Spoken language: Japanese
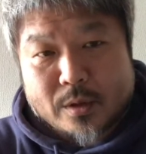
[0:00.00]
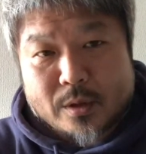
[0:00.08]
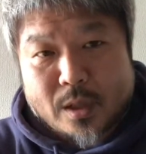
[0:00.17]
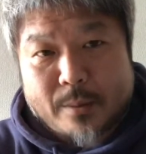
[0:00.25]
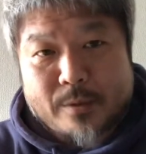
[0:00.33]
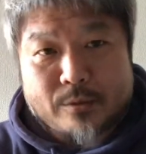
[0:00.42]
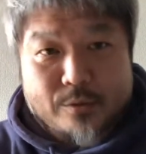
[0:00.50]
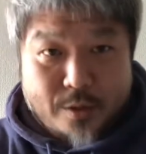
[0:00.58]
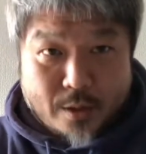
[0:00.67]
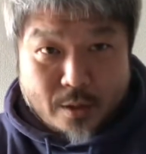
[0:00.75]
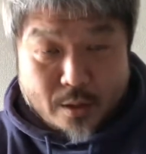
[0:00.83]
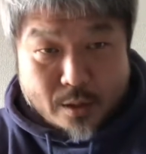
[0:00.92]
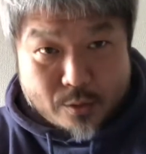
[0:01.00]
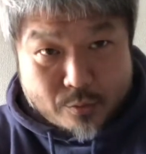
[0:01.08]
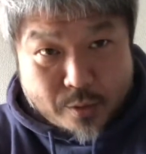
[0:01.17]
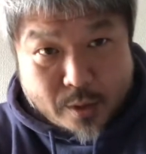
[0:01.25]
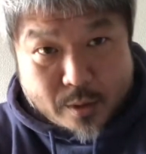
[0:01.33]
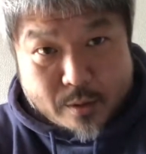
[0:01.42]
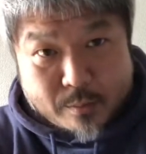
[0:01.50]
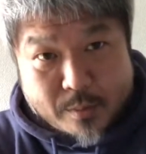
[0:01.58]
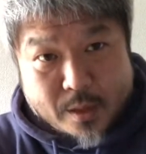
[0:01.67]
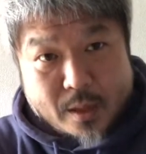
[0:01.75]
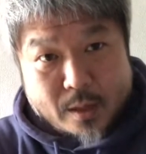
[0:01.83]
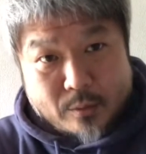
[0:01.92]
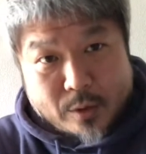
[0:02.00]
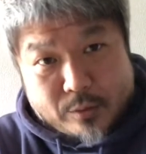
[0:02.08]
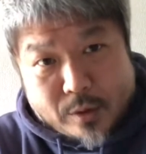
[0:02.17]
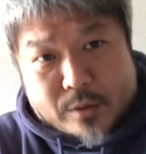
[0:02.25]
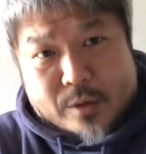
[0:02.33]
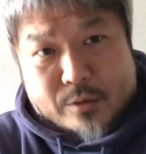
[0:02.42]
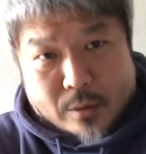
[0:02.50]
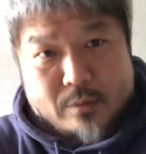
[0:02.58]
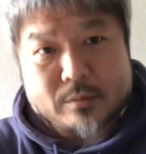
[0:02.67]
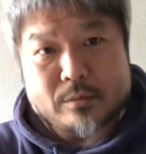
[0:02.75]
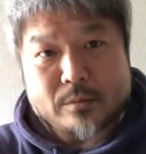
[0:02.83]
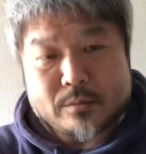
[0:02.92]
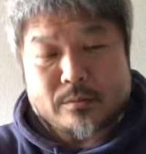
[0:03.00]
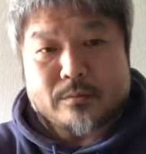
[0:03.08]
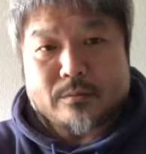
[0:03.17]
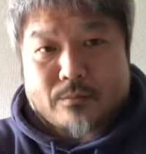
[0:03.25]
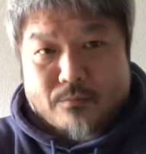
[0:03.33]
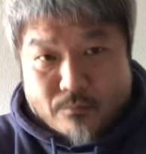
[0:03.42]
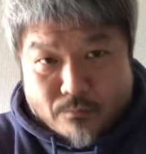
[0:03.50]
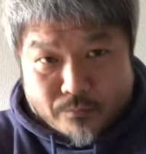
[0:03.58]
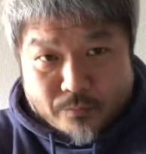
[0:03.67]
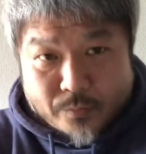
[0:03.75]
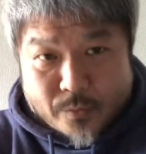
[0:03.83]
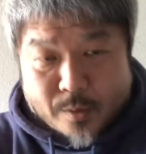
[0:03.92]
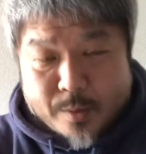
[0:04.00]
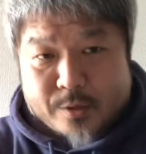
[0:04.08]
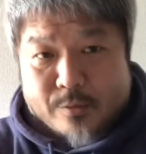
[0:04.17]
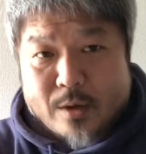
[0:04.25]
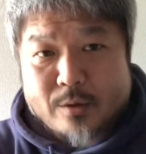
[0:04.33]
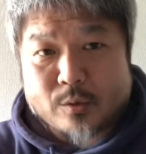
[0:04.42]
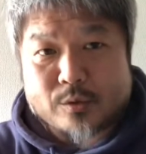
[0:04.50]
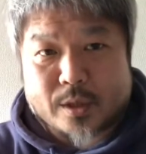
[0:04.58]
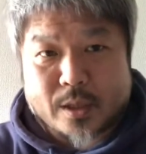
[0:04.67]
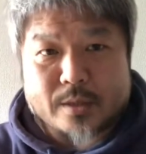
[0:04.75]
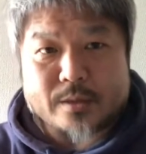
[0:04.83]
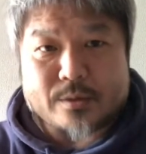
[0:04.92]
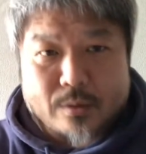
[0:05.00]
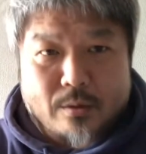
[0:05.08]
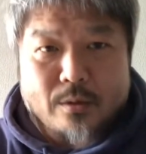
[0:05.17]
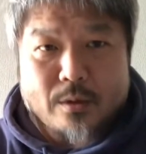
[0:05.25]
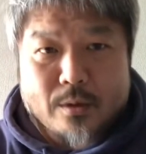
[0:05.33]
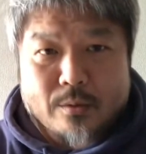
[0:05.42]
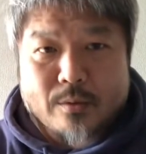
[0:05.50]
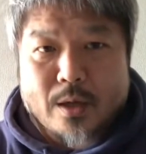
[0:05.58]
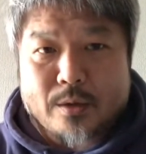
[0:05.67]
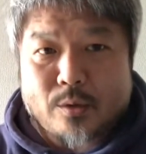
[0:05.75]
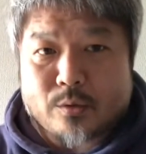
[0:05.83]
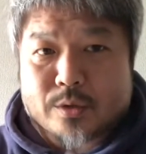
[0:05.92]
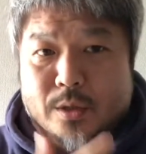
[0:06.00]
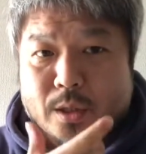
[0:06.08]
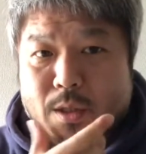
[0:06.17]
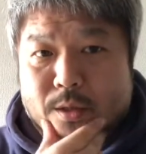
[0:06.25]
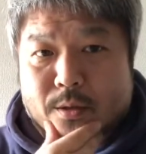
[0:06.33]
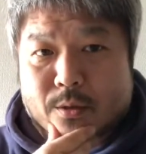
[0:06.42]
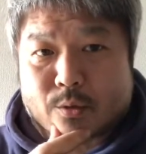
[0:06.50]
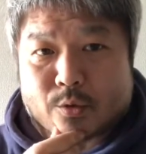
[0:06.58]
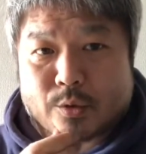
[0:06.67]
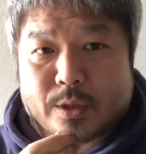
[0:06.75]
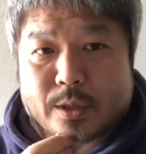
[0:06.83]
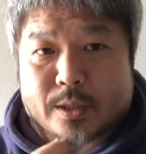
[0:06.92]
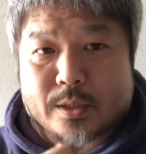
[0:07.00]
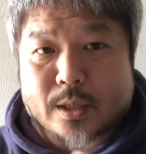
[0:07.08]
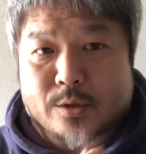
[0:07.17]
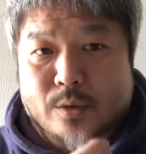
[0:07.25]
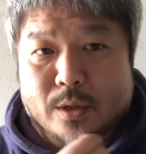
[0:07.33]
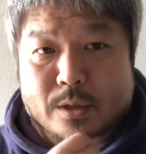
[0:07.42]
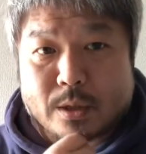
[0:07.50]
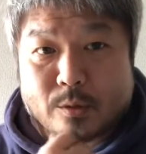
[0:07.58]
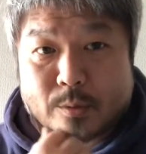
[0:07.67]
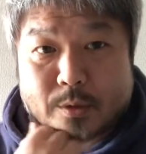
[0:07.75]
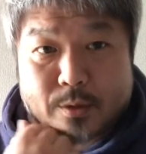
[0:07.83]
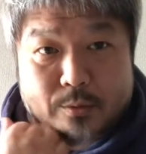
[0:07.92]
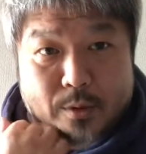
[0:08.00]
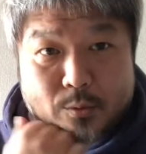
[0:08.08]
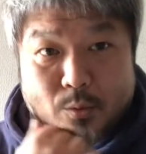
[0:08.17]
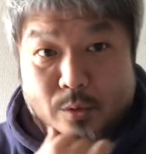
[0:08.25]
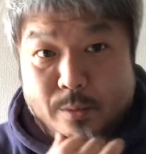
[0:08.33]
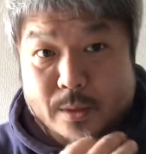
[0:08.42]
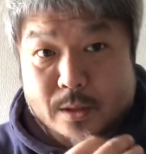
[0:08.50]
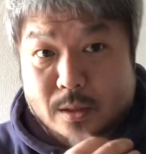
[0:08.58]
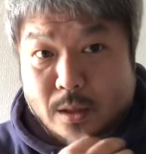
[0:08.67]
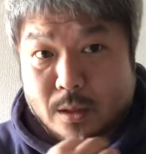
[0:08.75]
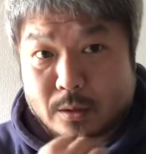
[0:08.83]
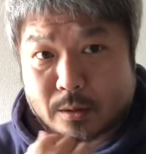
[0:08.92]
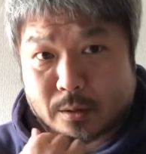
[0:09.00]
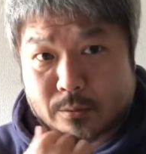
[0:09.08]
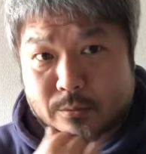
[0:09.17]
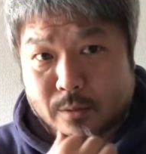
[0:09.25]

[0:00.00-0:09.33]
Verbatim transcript: 食べるの好きやったから食品メーカーとか言うてるでしょうん、いや別に悪いことじゃないんですよ悪いことじゃないんですけどそれだけ最初から最後まで言って通りますかっていうね